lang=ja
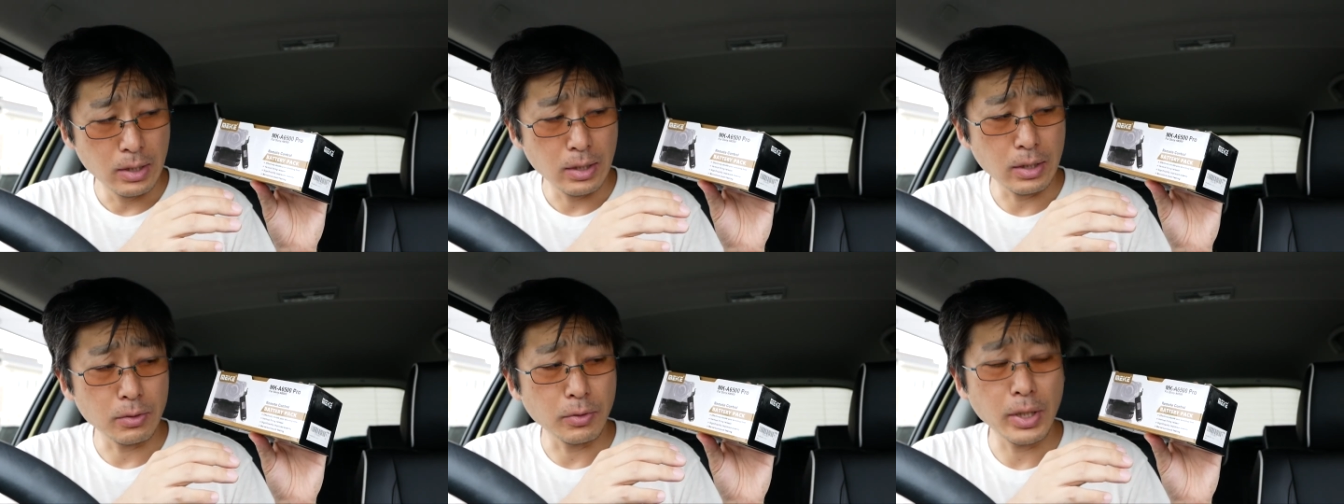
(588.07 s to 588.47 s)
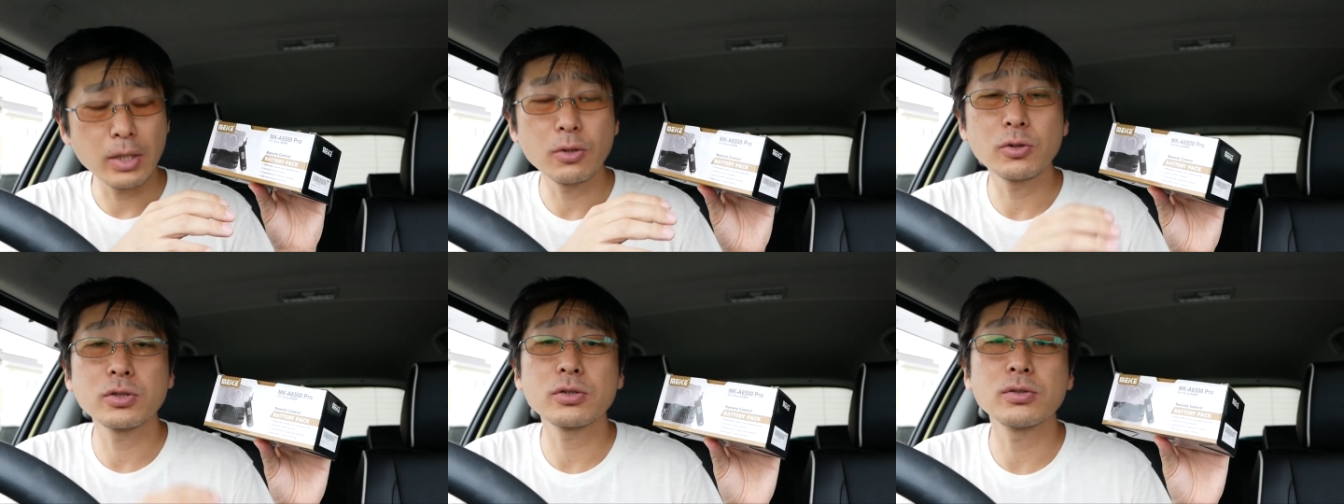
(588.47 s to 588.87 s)
あの、
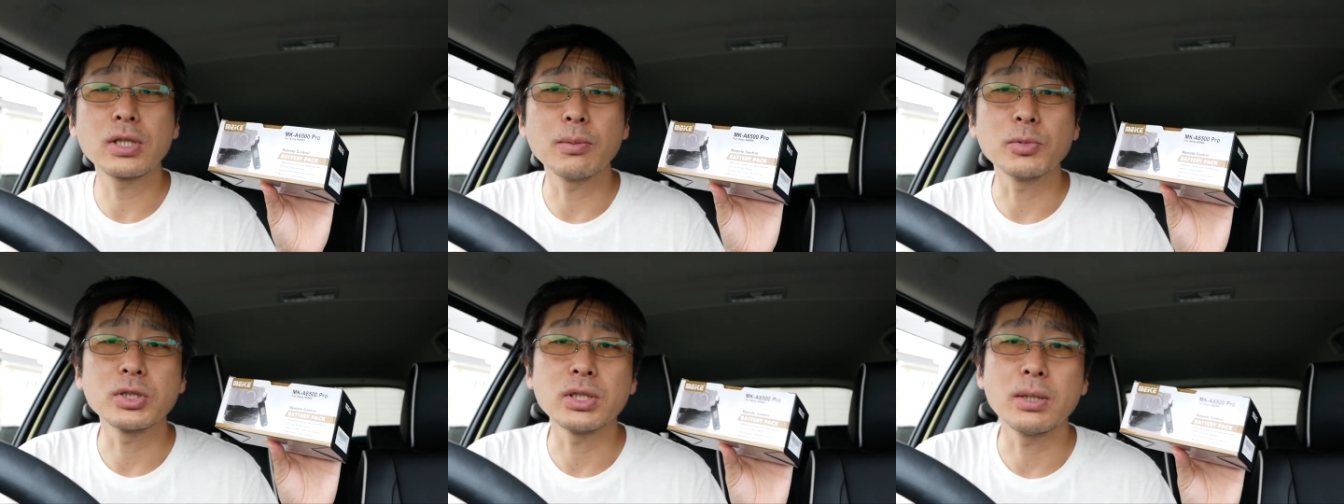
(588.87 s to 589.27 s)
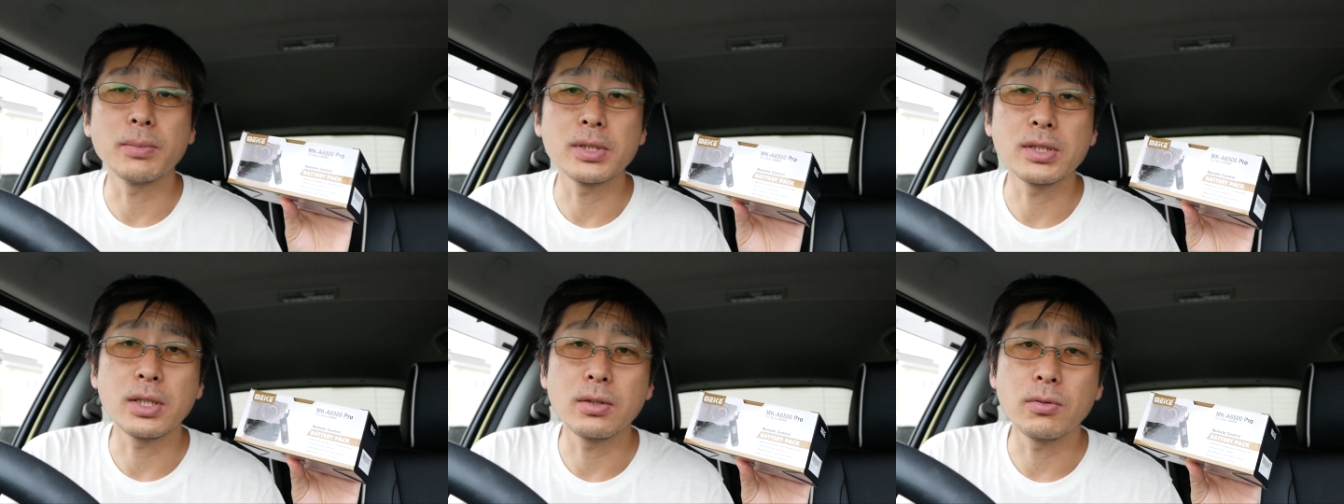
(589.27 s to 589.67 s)
変動するかもしれ
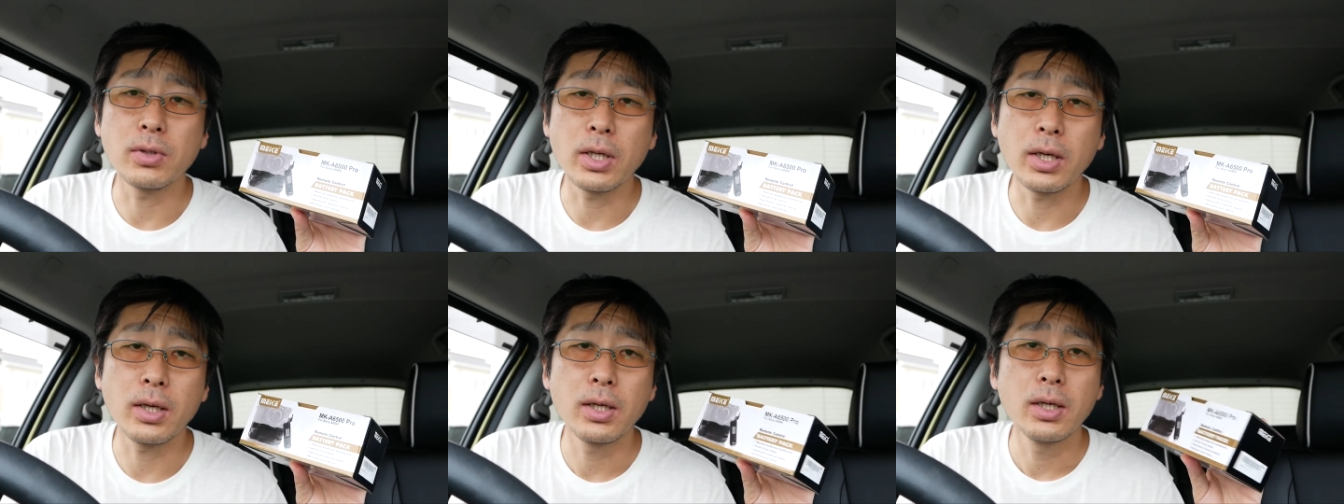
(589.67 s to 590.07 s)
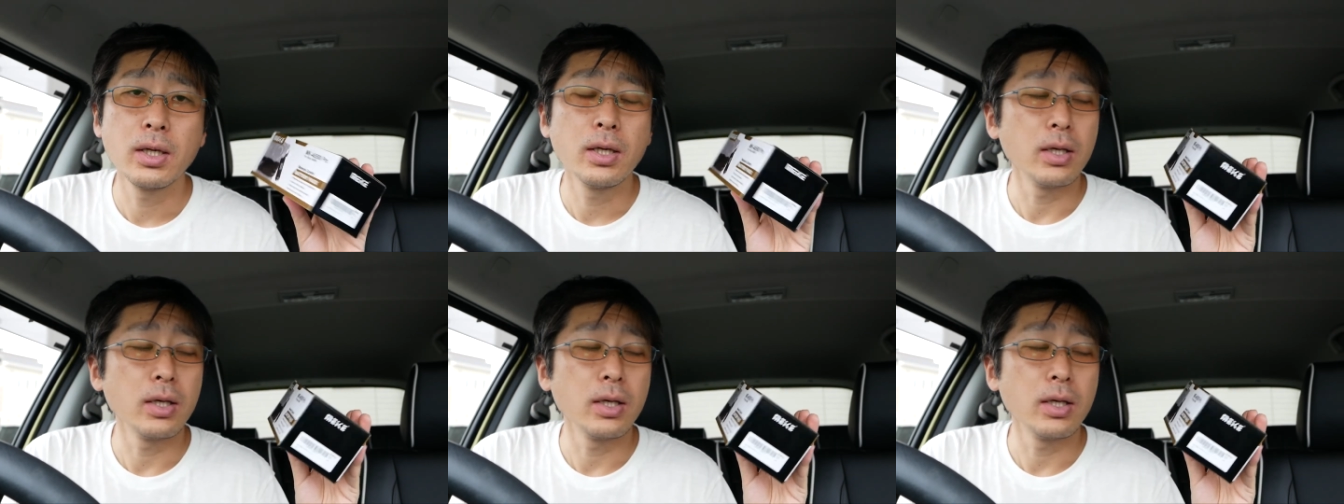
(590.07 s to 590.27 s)
ませんので、